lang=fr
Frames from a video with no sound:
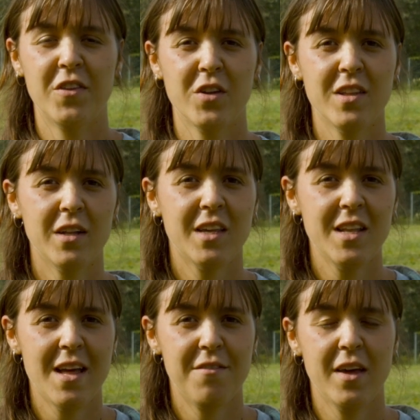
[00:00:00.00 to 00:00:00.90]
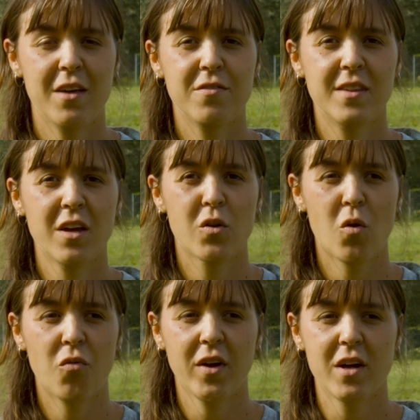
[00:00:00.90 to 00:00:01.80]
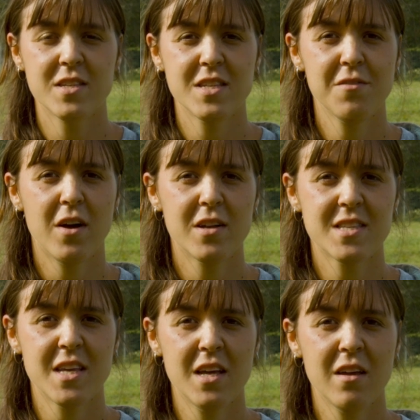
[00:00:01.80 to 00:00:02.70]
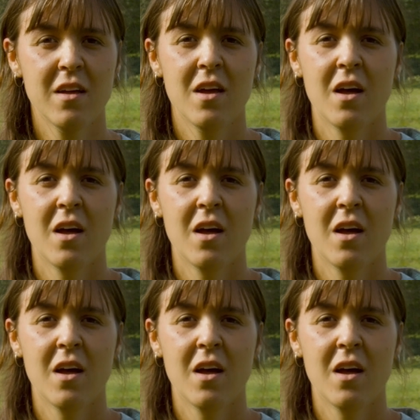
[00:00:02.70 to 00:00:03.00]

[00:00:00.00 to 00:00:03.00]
atelier dans lequel il y avait invité un conférencier français